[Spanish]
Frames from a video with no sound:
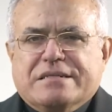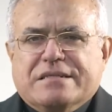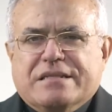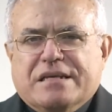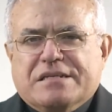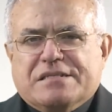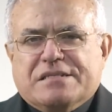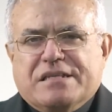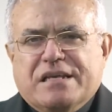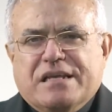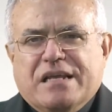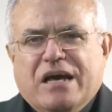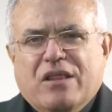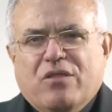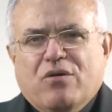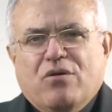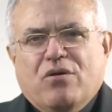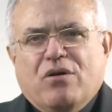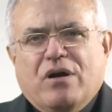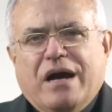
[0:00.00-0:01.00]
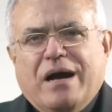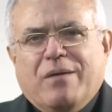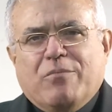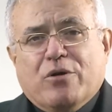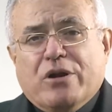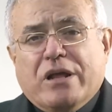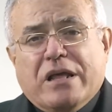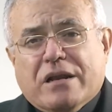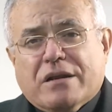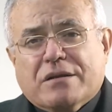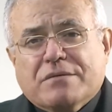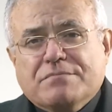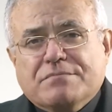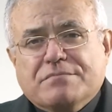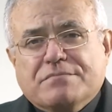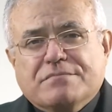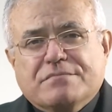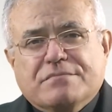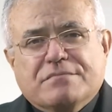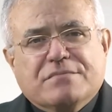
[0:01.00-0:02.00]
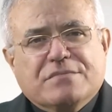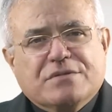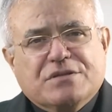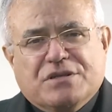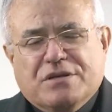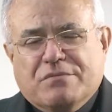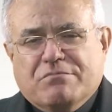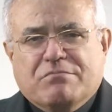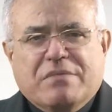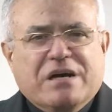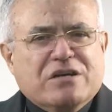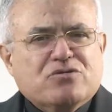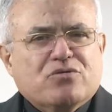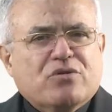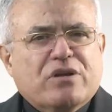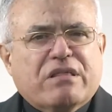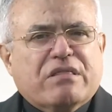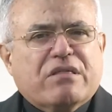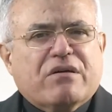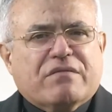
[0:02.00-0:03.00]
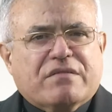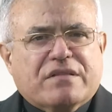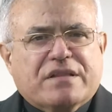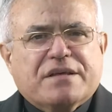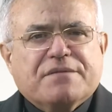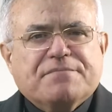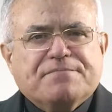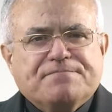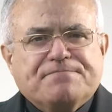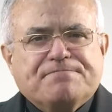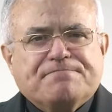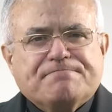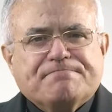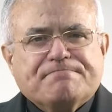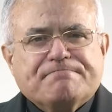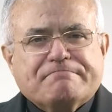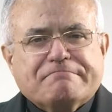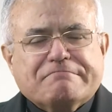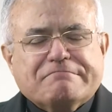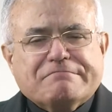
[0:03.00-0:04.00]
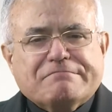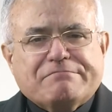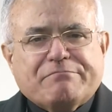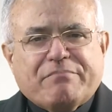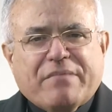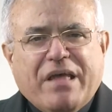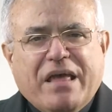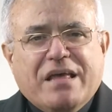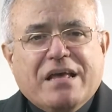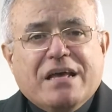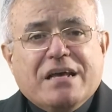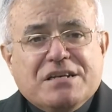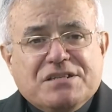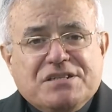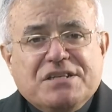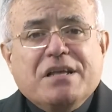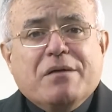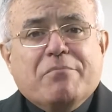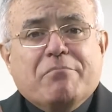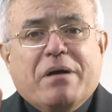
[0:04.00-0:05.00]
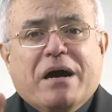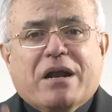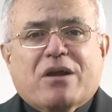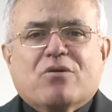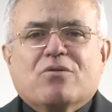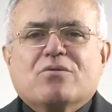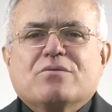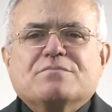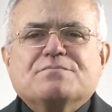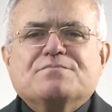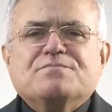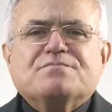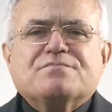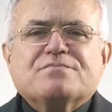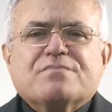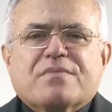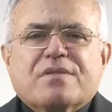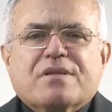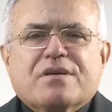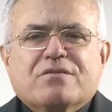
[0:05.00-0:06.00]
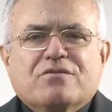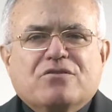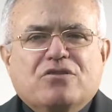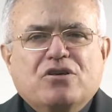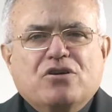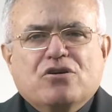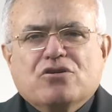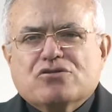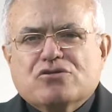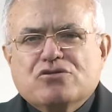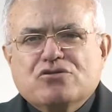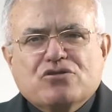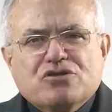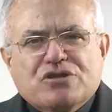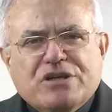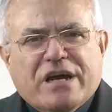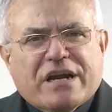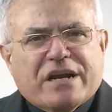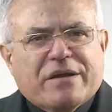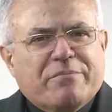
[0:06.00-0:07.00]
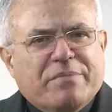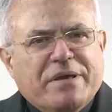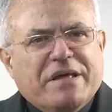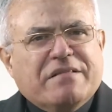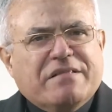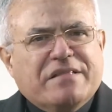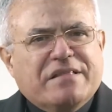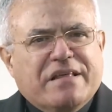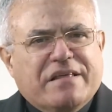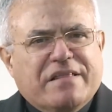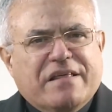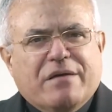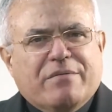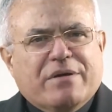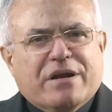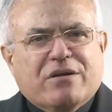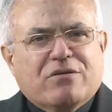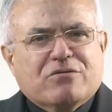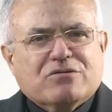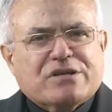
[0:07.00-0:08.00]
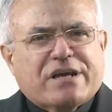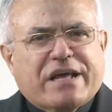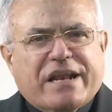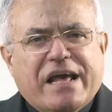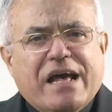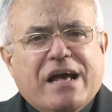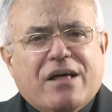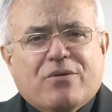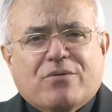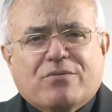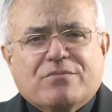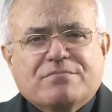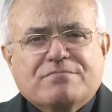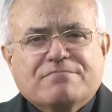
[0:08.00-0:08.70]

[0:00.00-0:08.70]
destinado a morir, sin más horizonte. Sin embargo, Dios no se arrepiente de habernos creado.